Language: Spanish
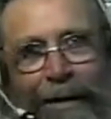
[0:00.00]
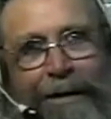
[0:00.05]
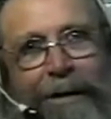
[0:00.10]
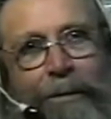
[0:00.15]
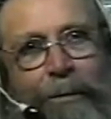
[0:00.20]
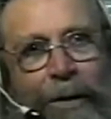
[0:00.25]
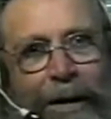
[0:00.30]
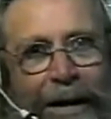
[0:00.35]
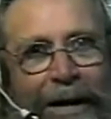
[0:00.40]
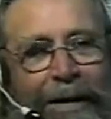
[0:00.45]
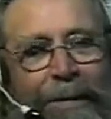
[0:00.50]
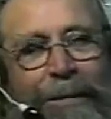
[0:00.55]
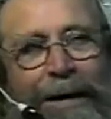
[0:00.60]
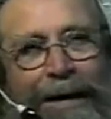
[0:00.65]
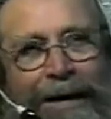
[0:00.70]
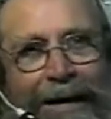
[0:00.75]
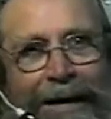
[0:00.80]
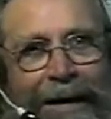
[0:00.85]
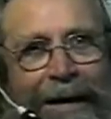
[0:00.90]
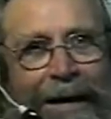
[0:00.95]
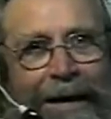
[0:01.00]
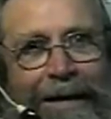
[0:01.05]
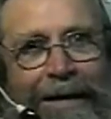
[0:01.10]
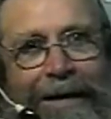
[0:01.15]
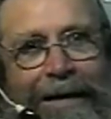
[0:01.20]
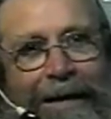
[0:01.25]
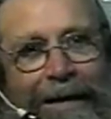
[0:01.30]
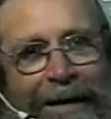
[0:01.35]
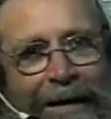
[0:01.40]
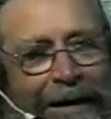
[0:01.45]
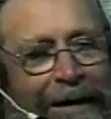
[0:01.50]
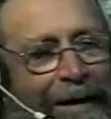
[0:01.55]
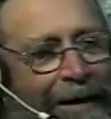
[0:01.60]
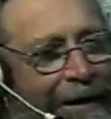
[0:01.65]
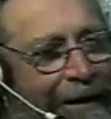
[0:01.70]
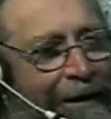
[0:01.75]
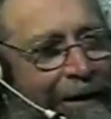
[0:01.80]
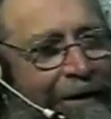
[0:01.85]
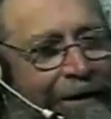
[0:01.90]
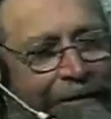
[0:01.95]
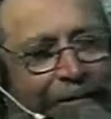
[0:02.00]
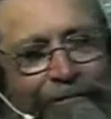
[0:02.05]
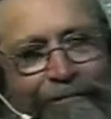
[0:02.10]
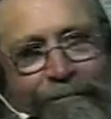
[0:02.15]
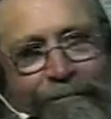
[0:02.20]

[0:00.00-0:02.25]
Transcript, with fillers: que se puedan imaginar, ¿no?